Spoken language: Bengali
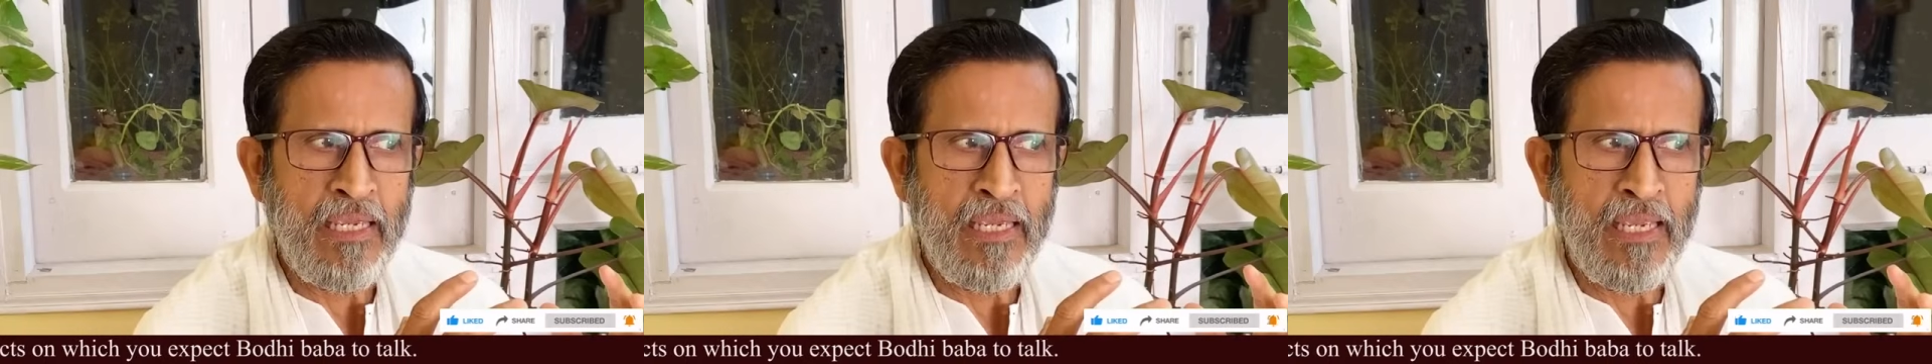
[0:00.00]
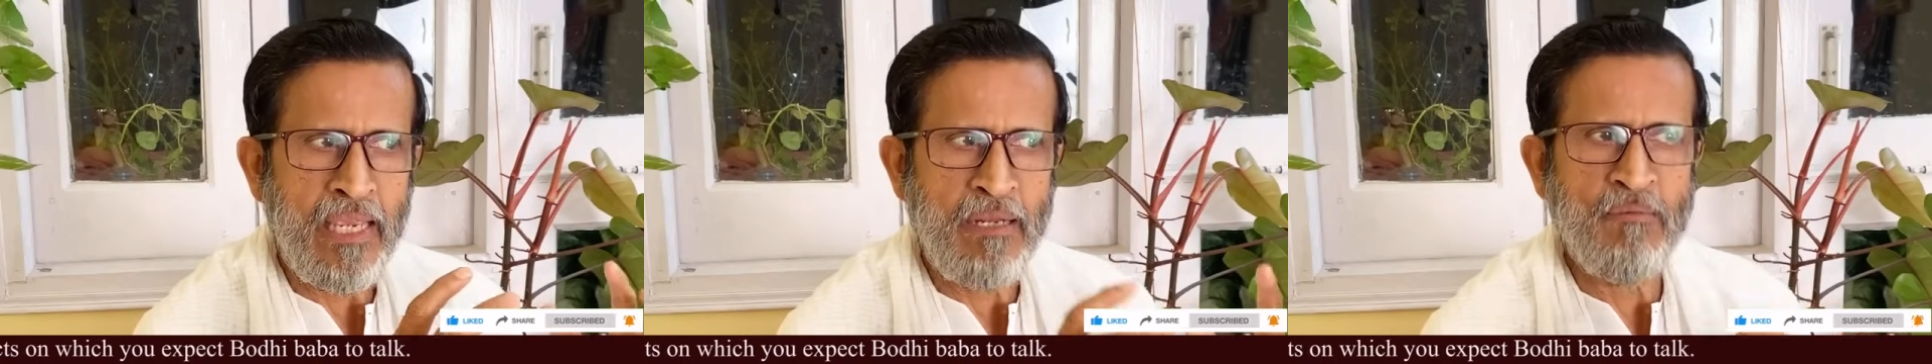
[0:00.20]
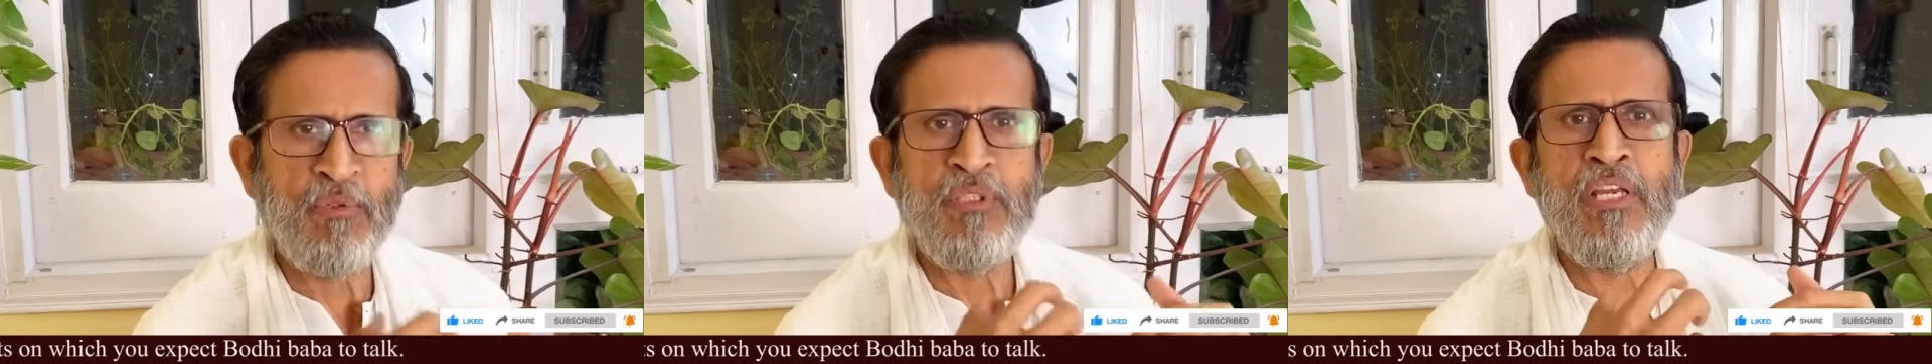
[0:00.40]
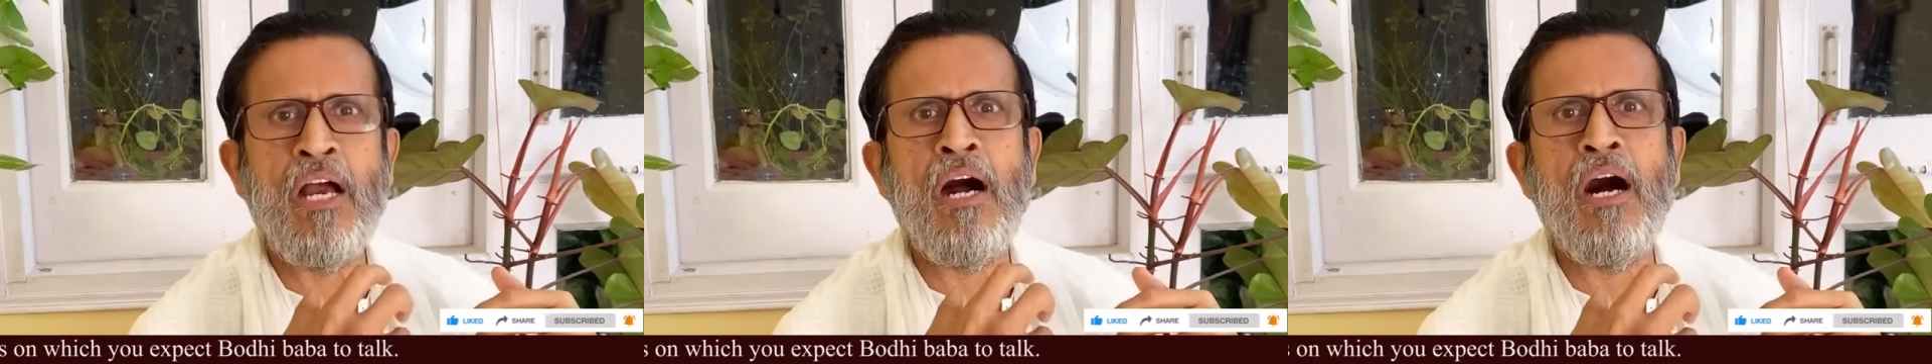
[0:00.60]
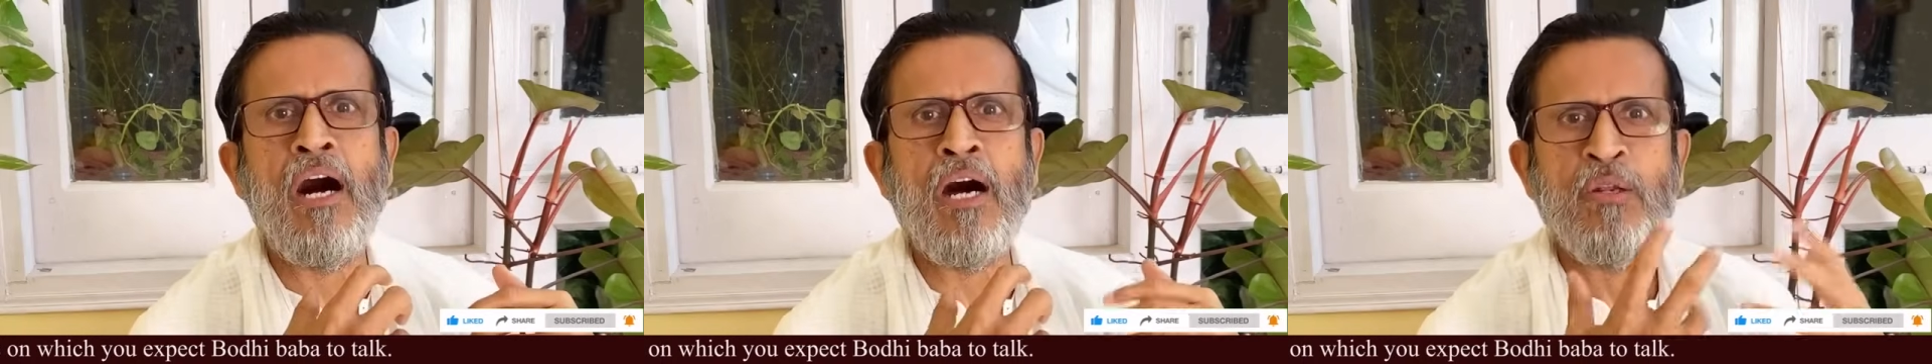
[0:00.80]
এর মধ্যে
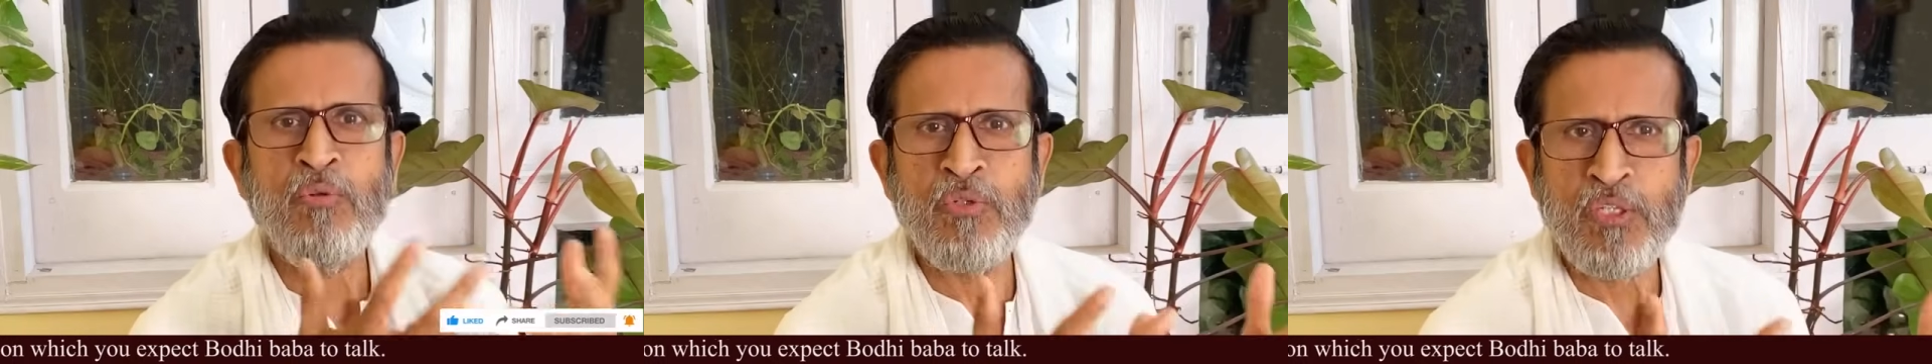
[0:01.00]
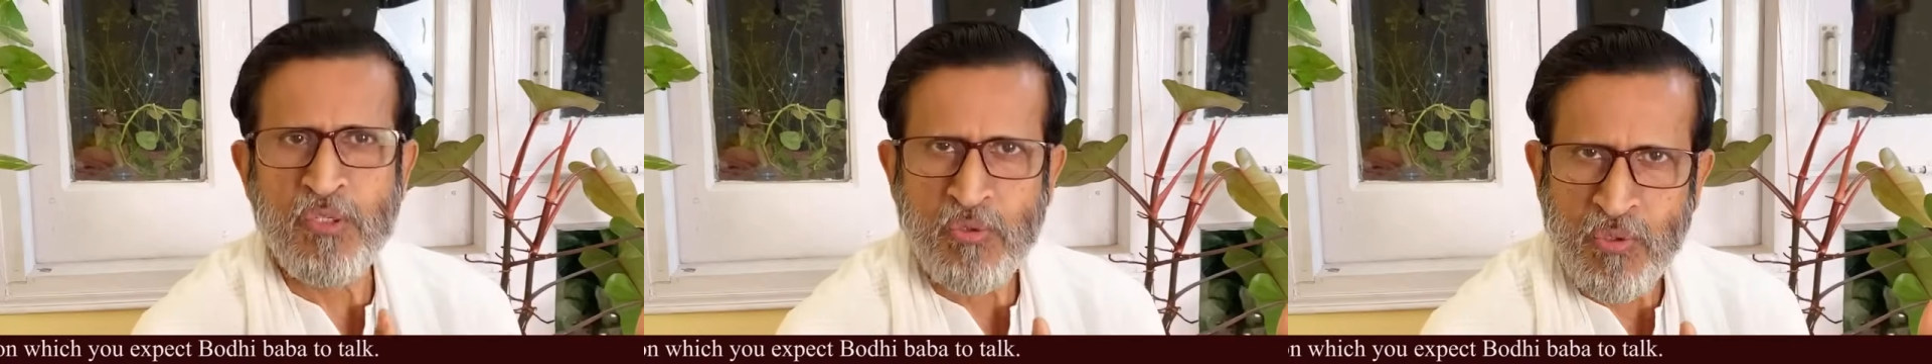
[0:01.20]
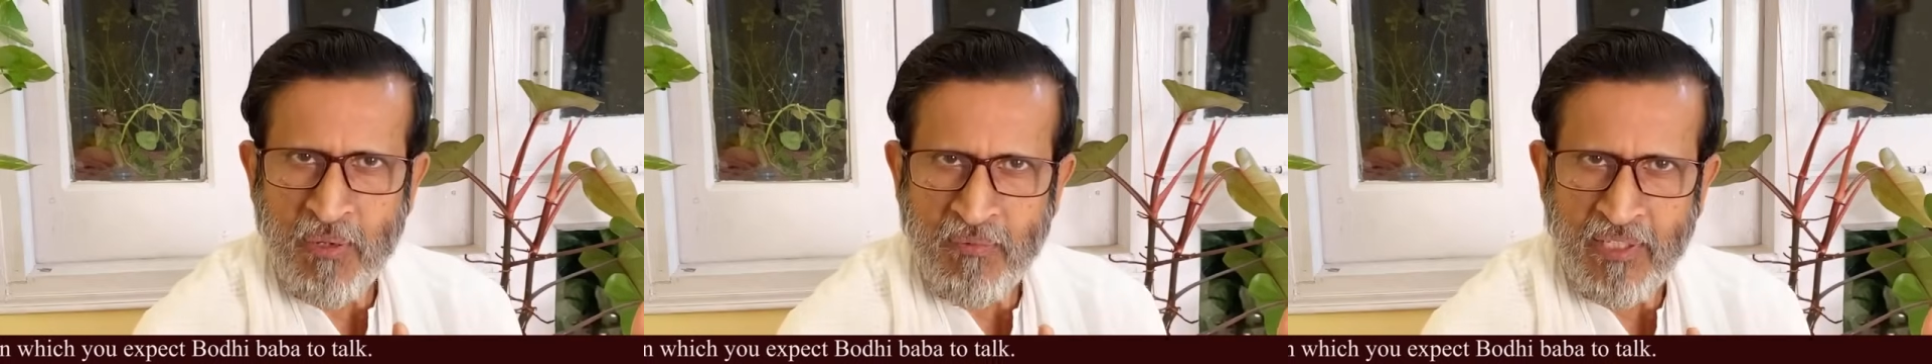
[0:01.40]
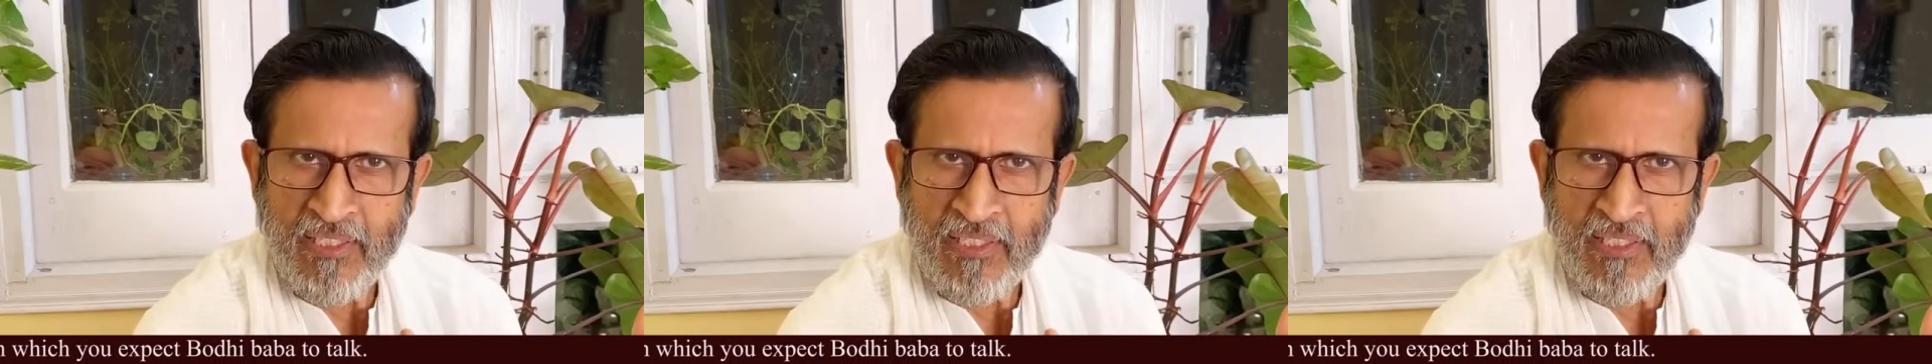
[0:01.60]
আরও কিছু আমরা